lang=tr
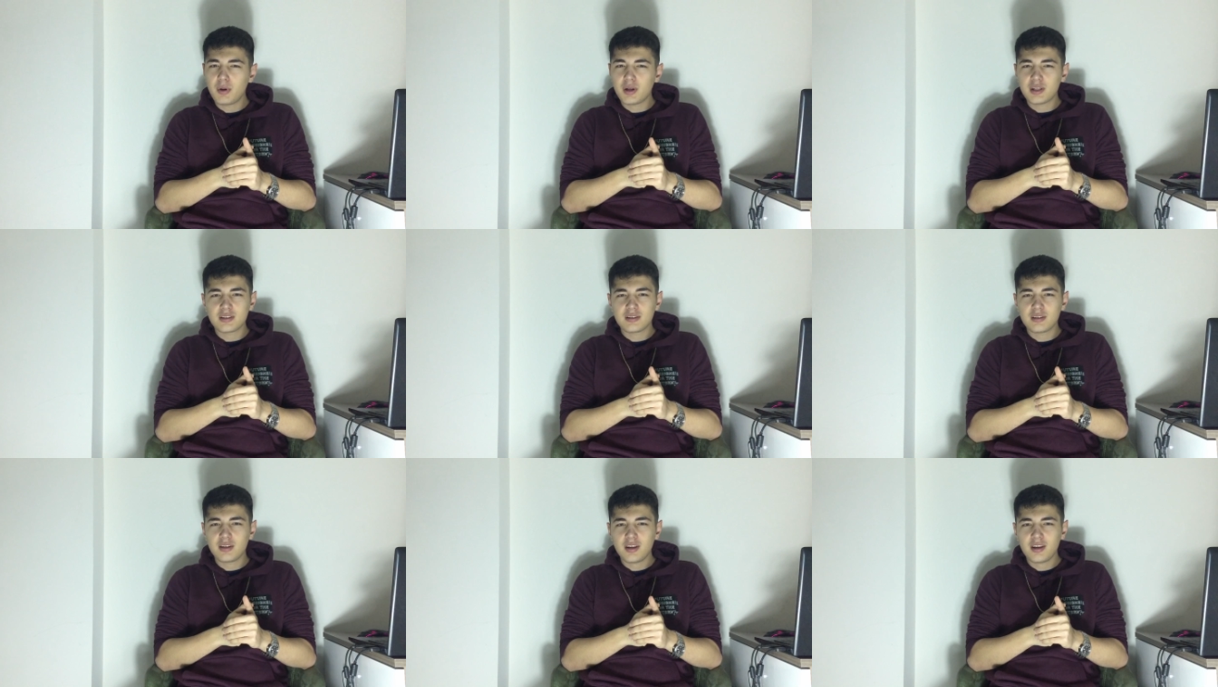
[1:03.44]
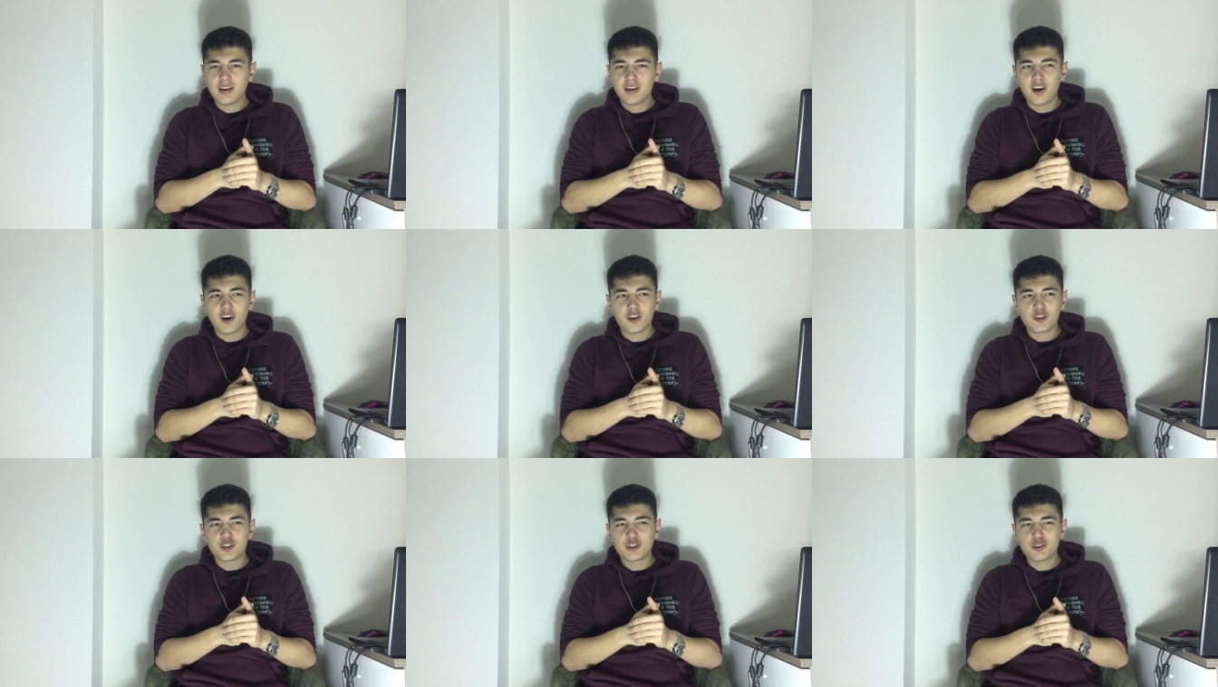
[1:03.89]
tam
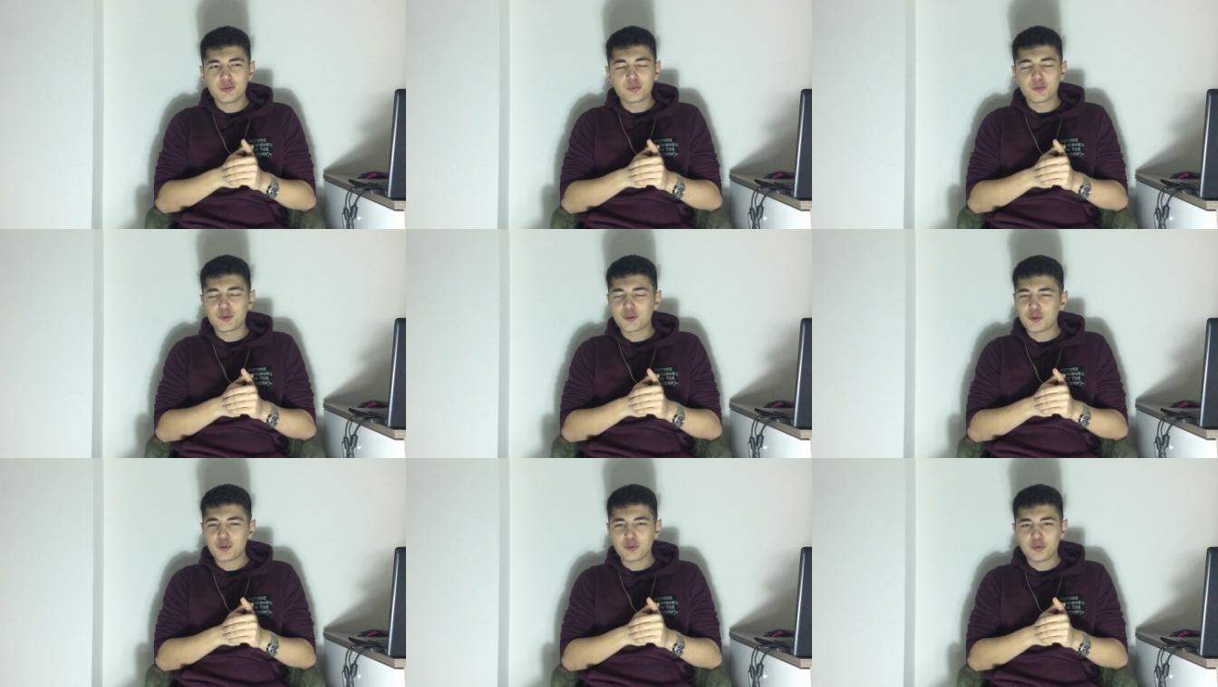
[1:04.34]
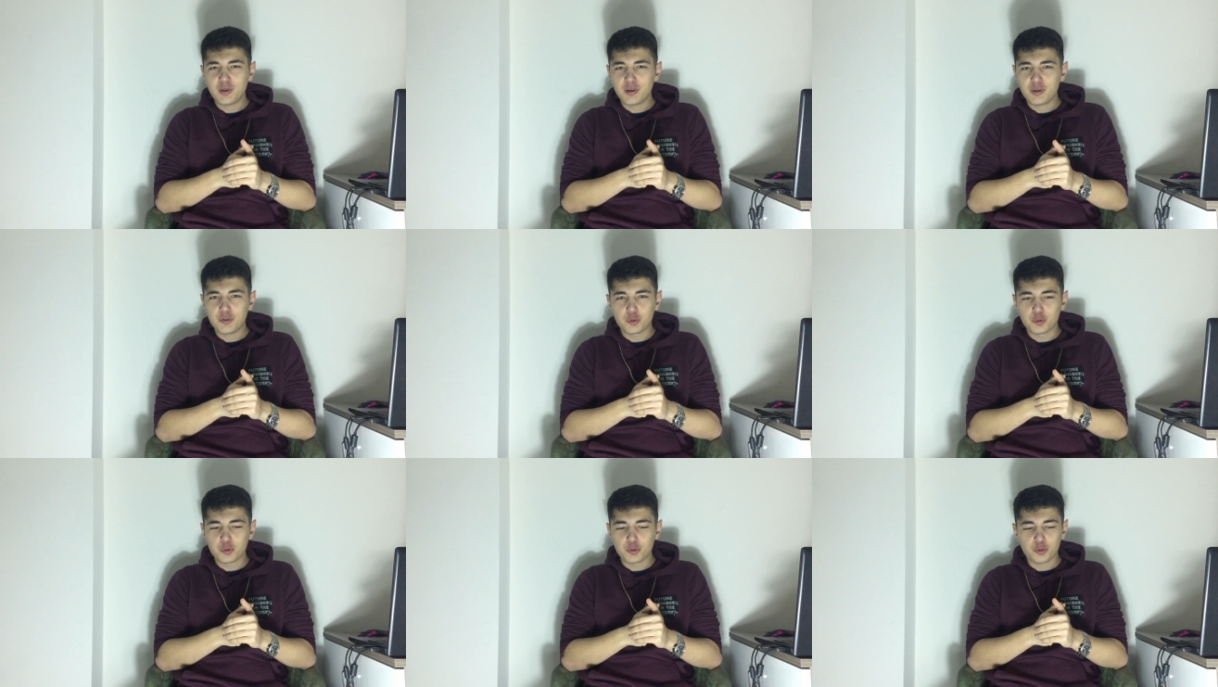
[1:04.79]
aksine aşırı mutsuz ve
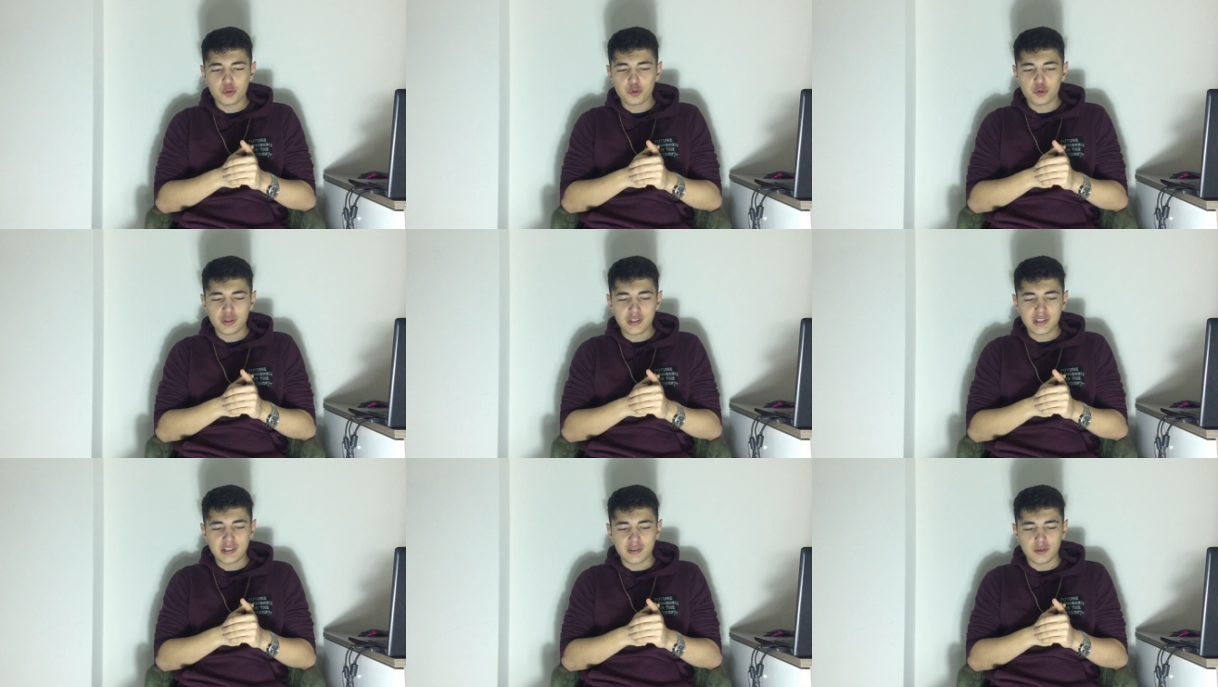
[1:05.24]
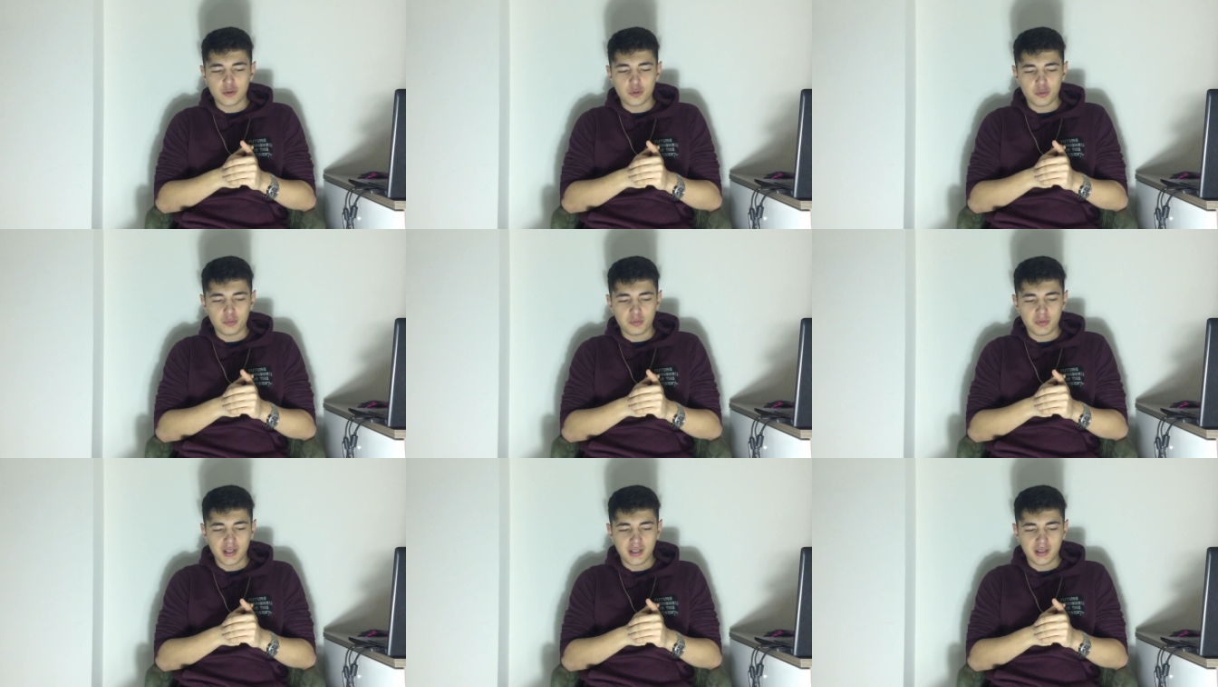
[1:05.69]
huzursuz
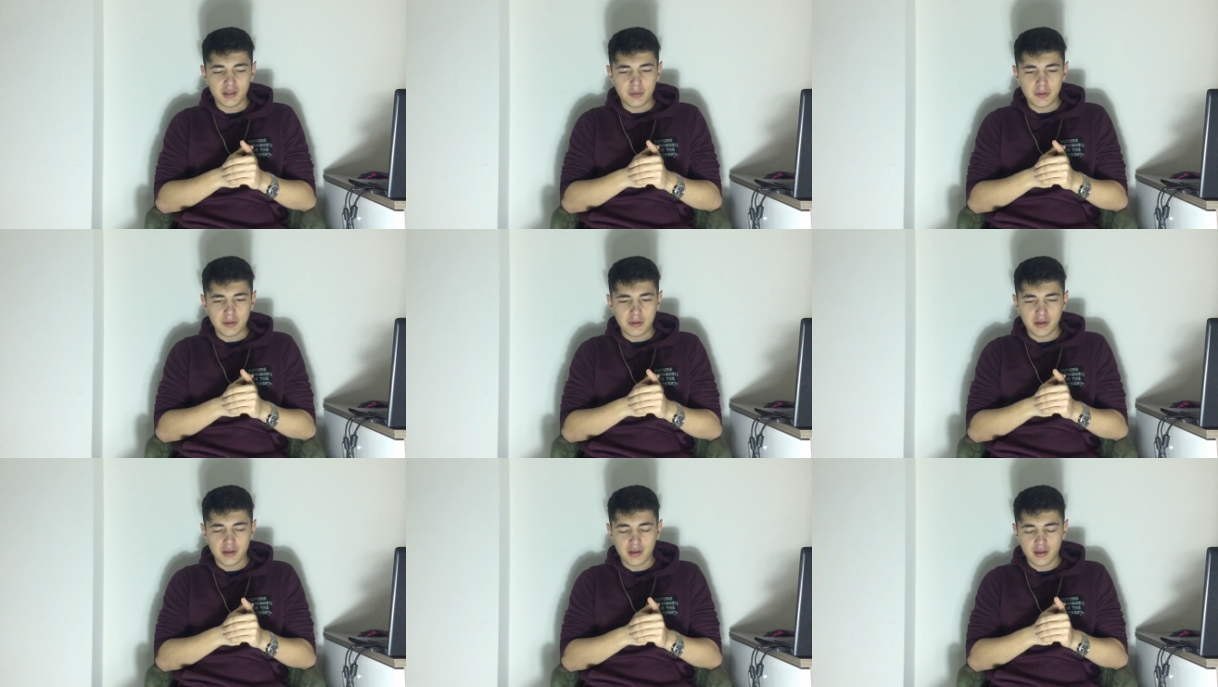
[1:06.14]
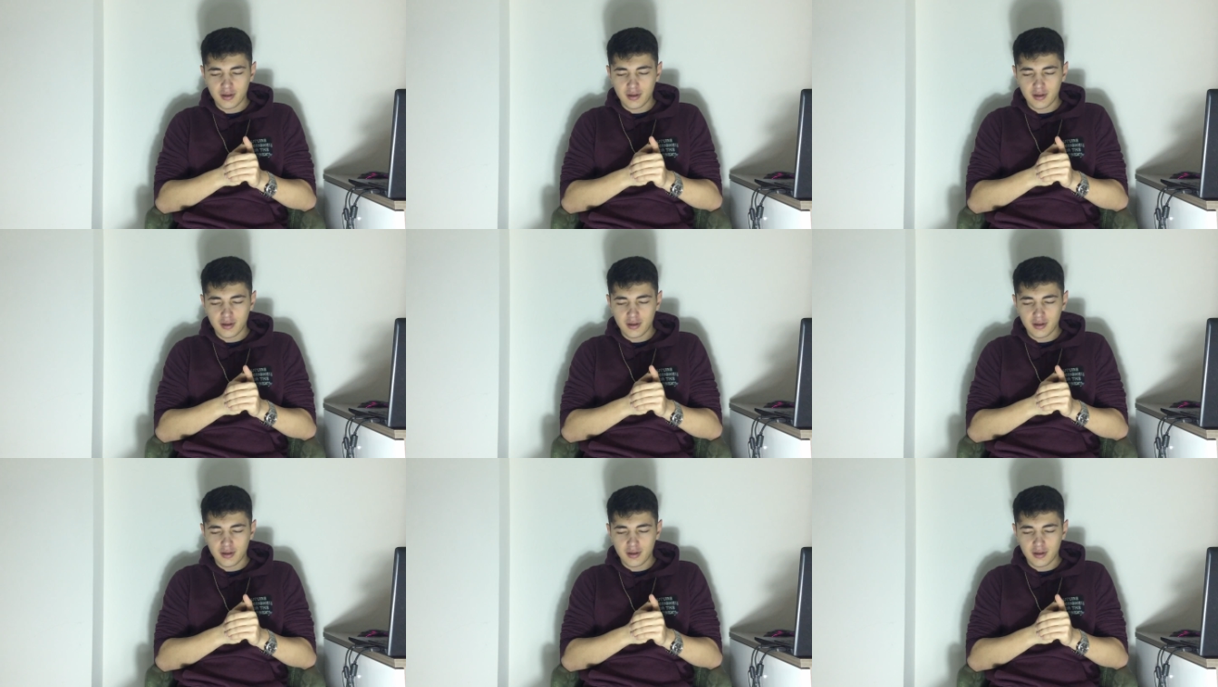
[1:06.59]
hissediyorum kendimi.